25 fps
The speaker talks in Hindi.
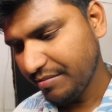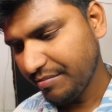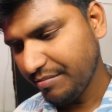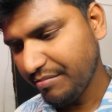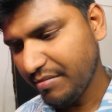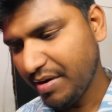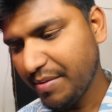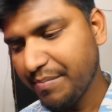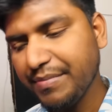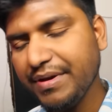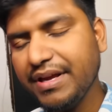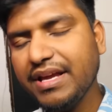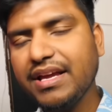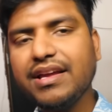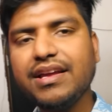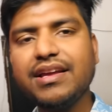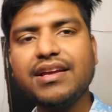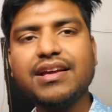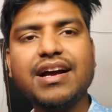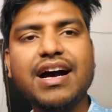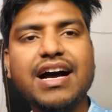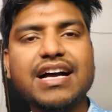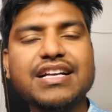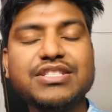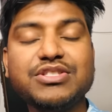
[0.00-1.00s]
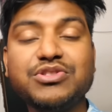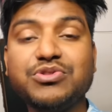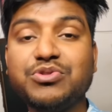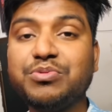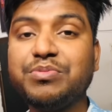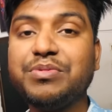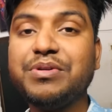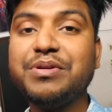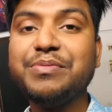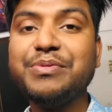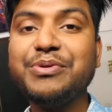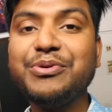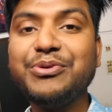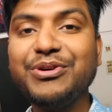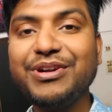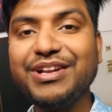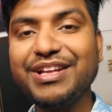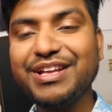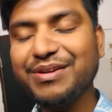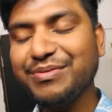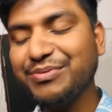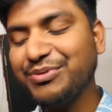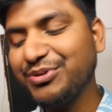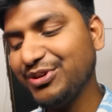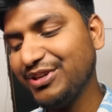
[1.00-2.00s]
मम्मी आज सुबह में उठ
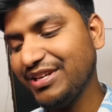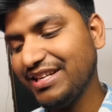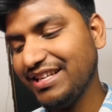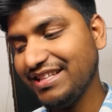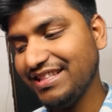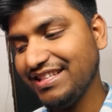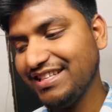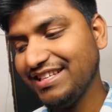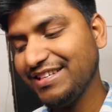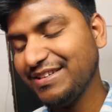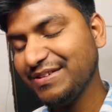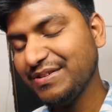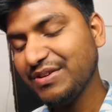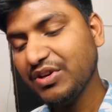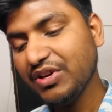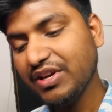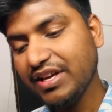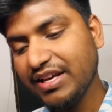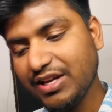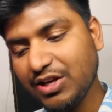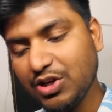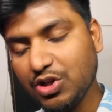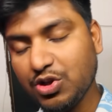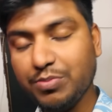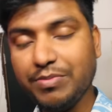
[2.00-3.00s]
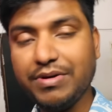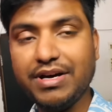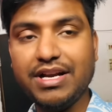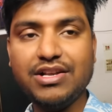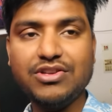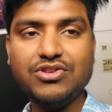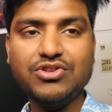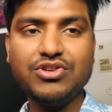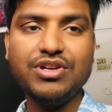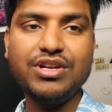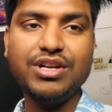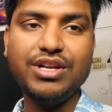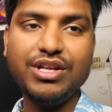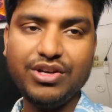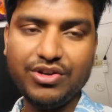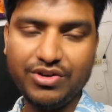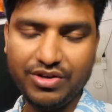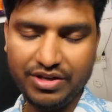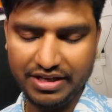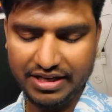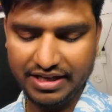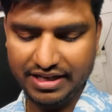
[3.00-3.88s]
के बोल रही थी कि तुम्हारा छुट्टी हो